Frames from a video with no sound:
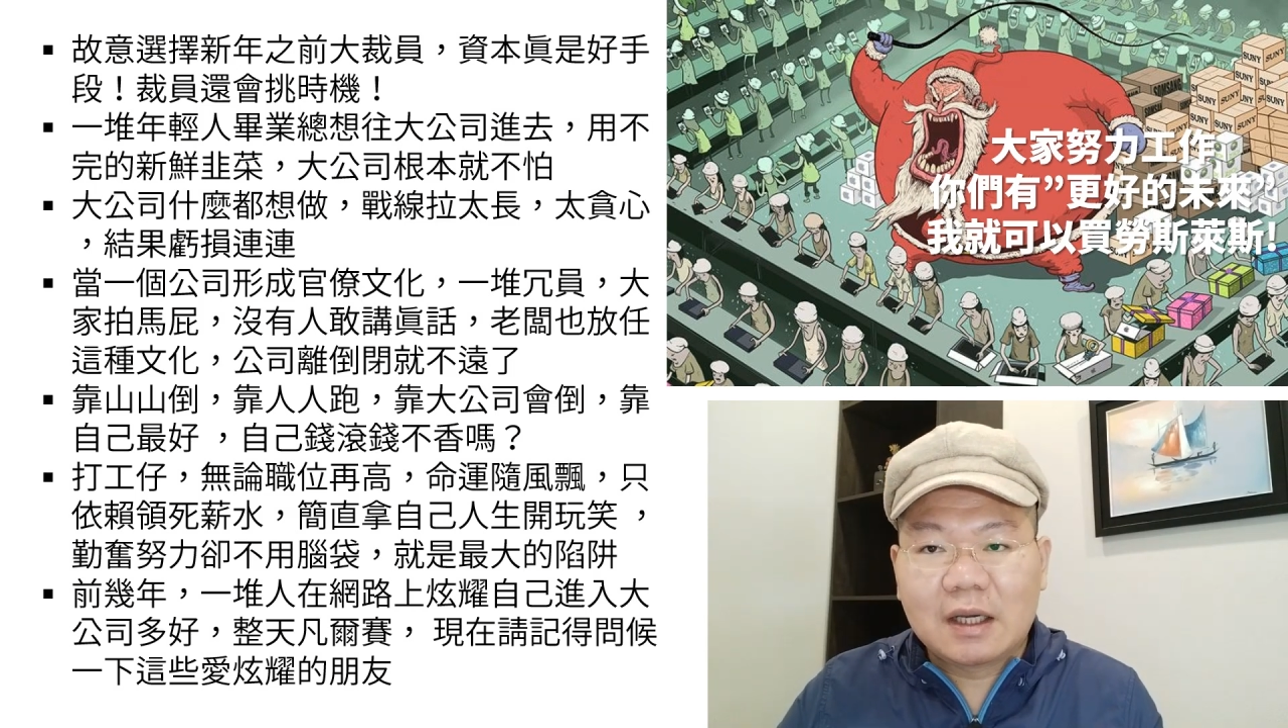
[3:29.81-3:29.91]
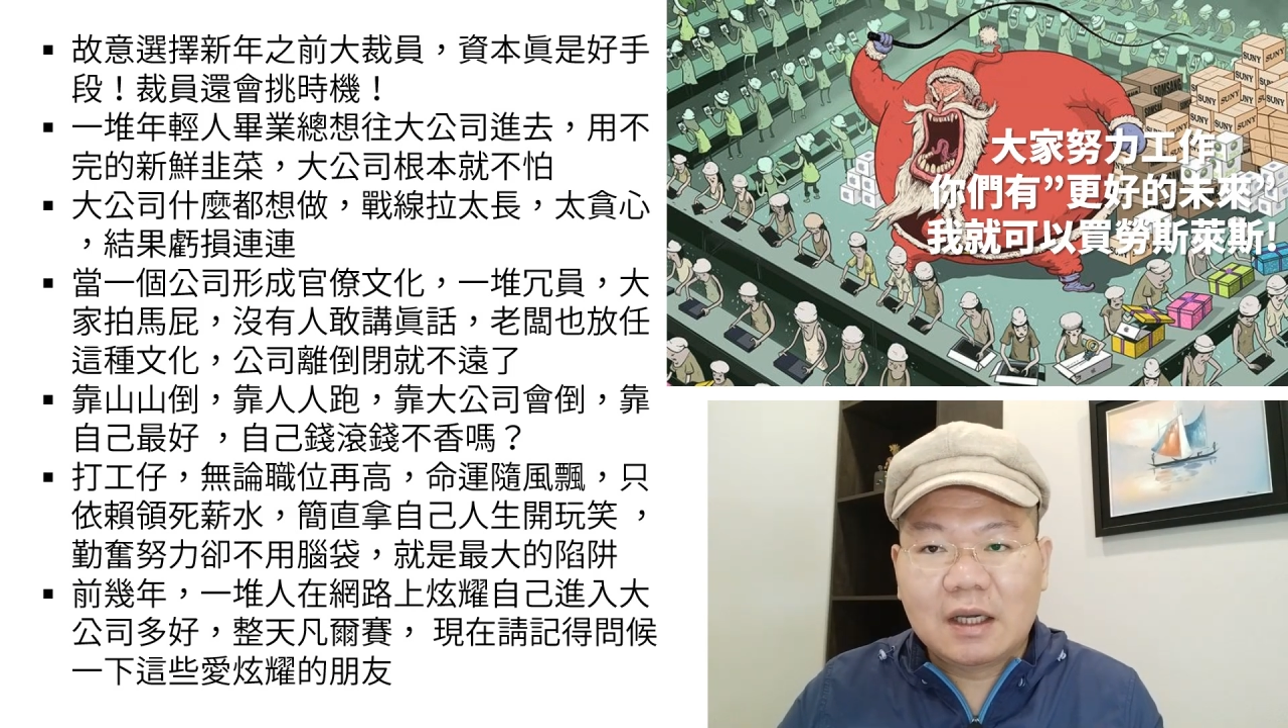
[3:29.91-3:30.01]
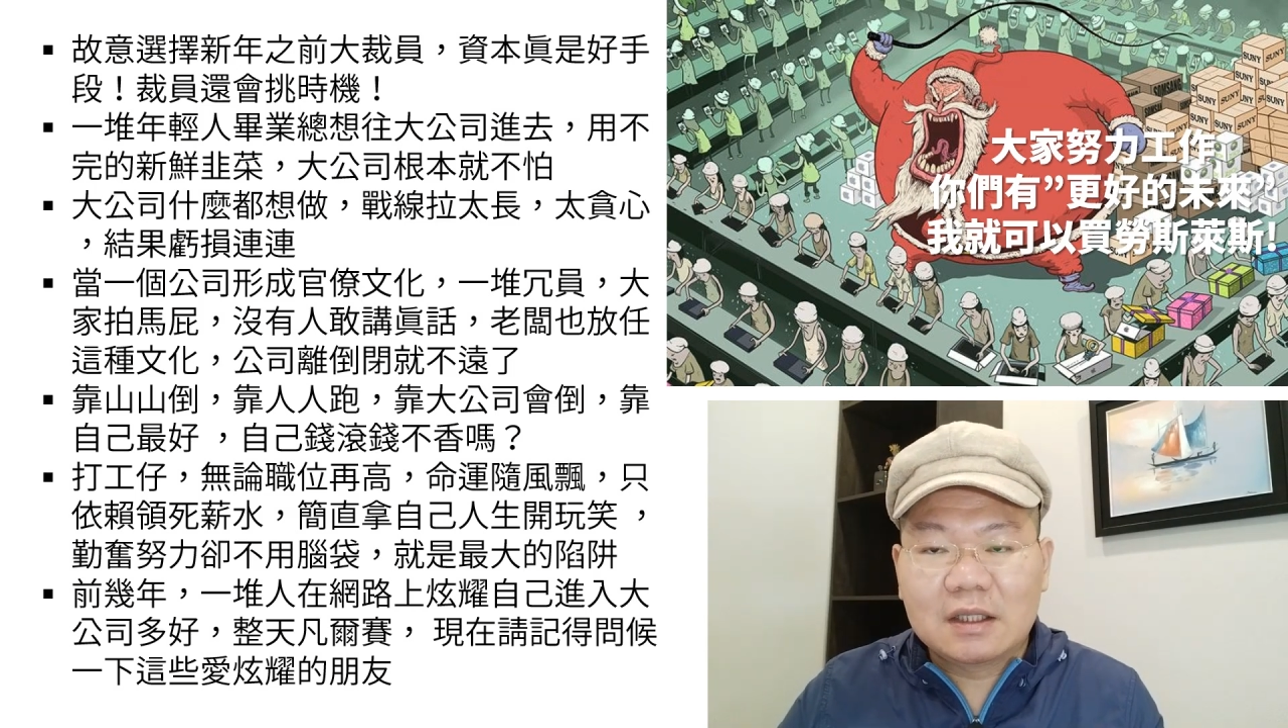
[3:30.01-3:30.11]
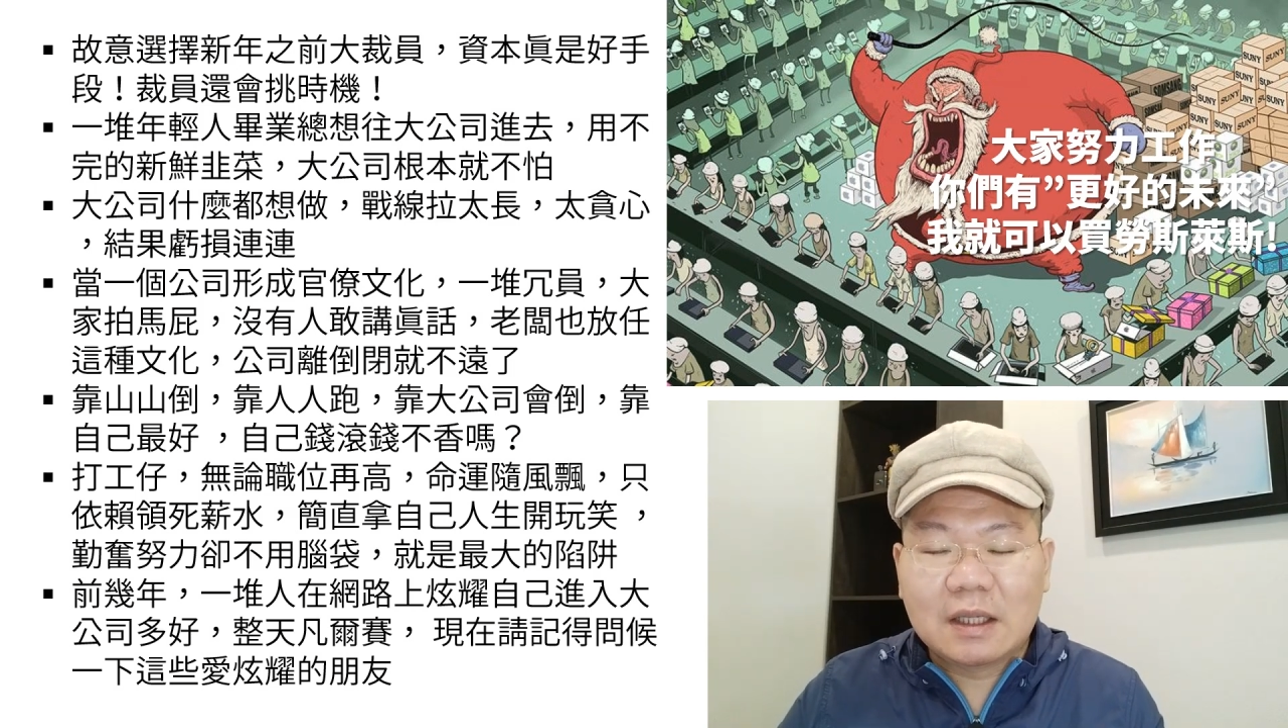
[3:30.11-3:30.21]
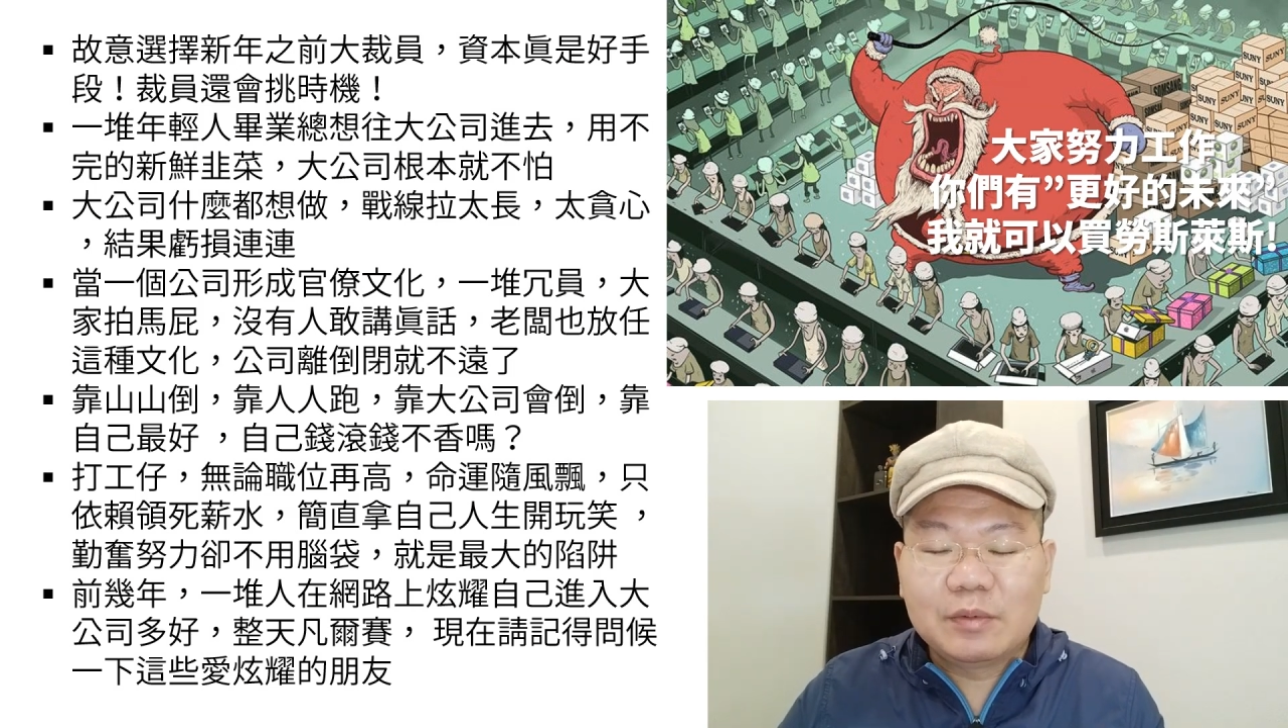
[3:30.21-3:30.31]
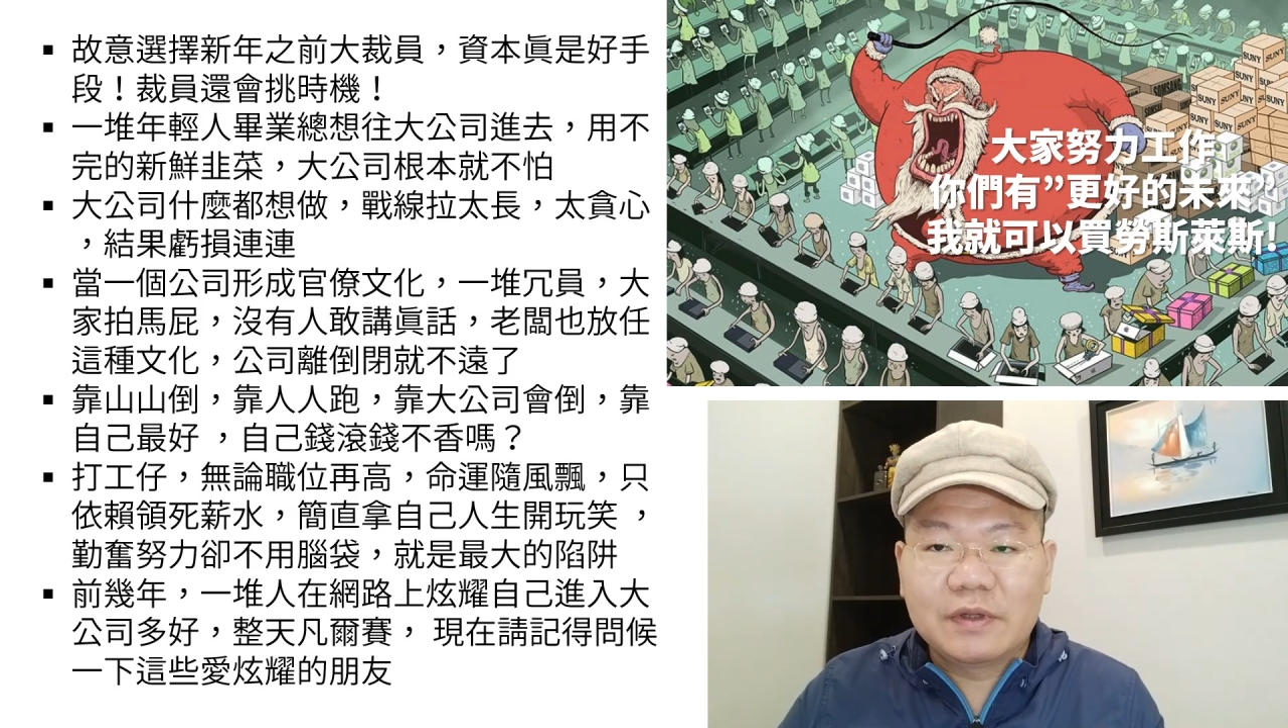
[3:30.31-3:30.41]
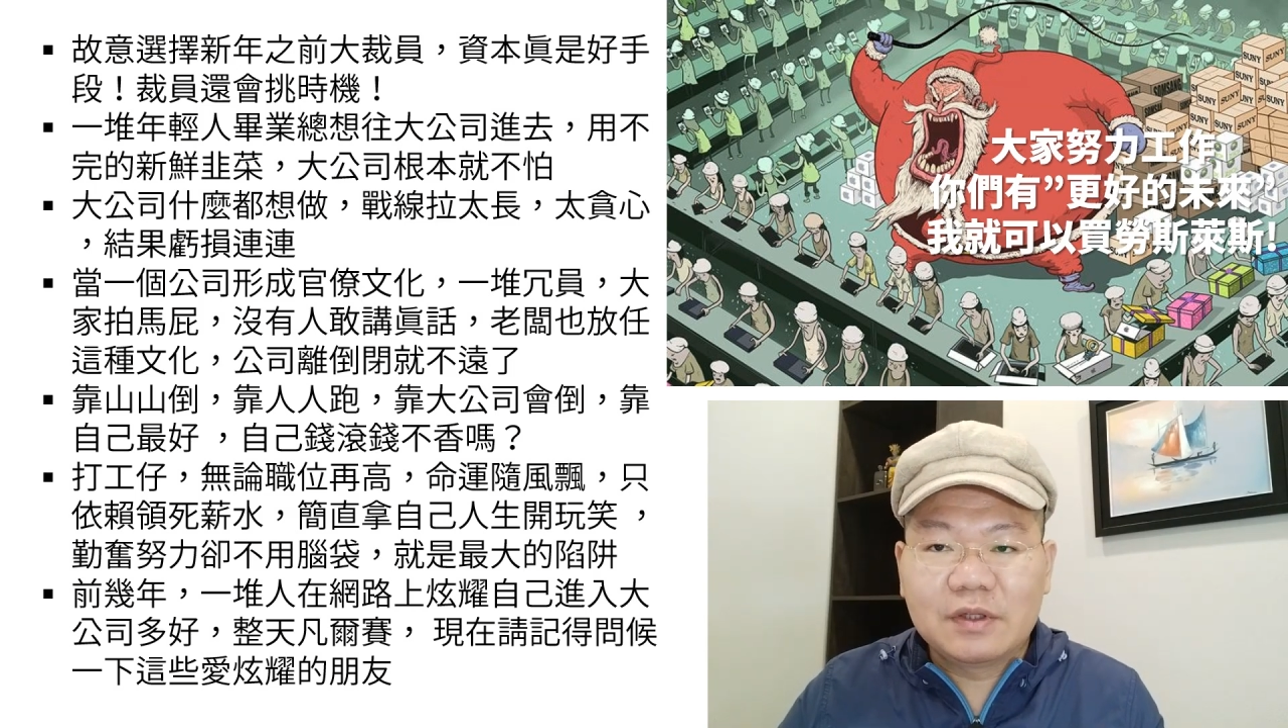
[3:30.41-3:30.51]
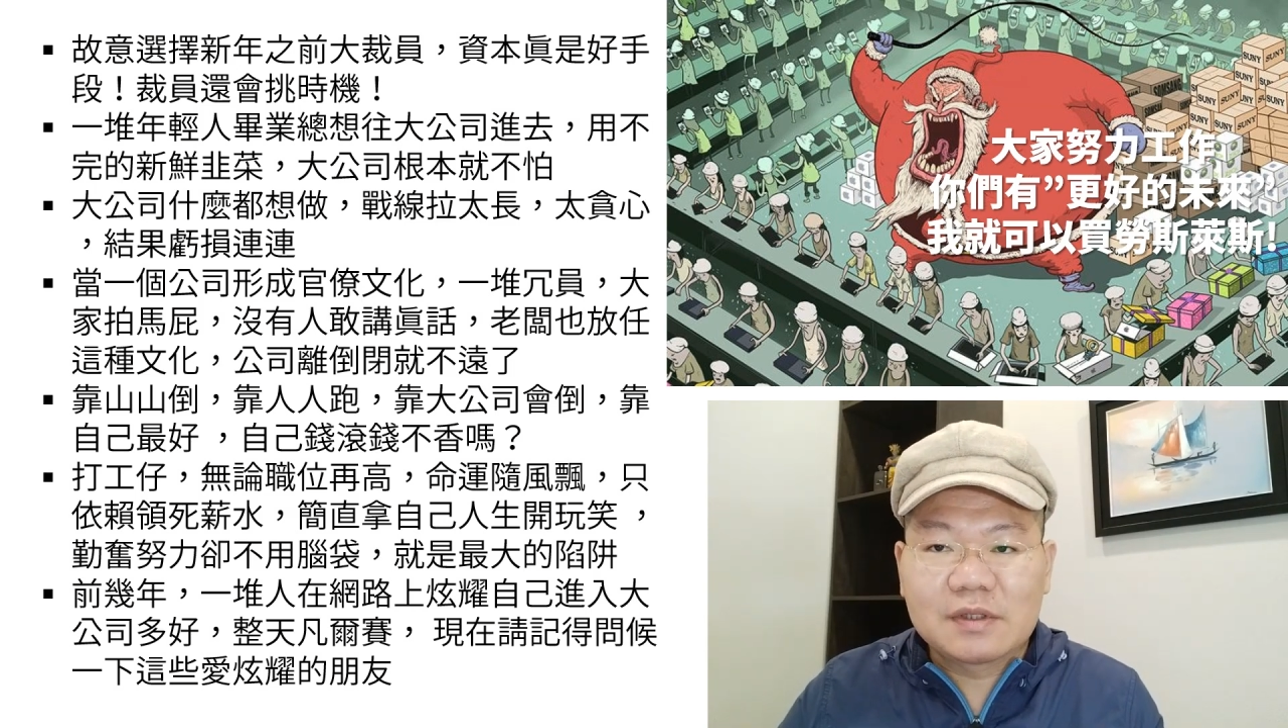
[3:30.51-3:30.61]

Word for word: 概大部分